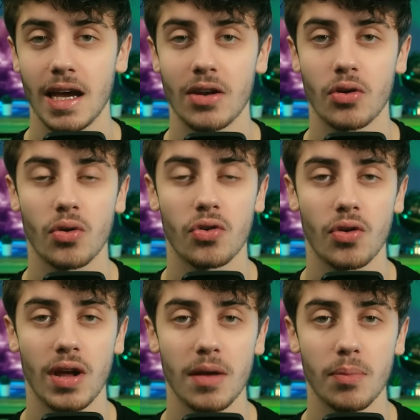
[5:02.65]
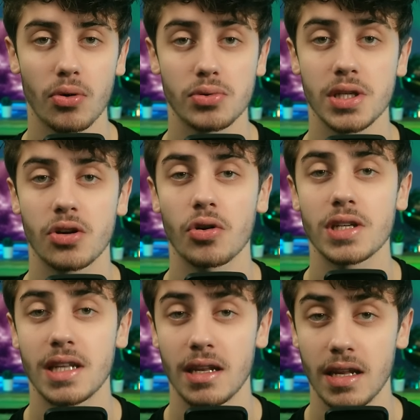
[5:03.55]
et notre Soleil produit une
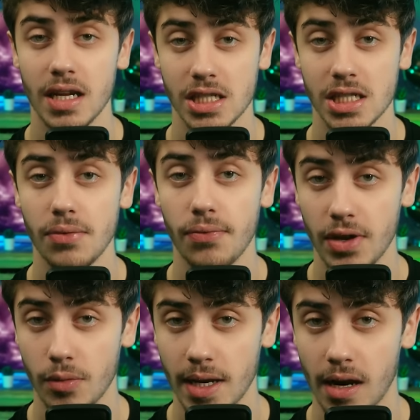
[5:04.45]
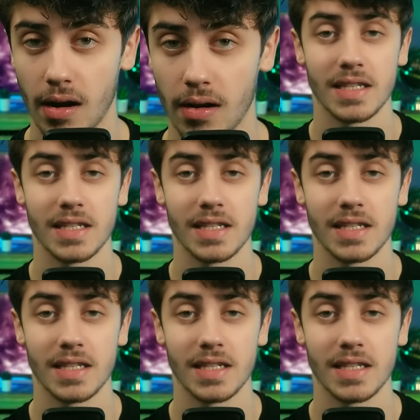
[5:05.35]
quantité d'énergie phénoménale.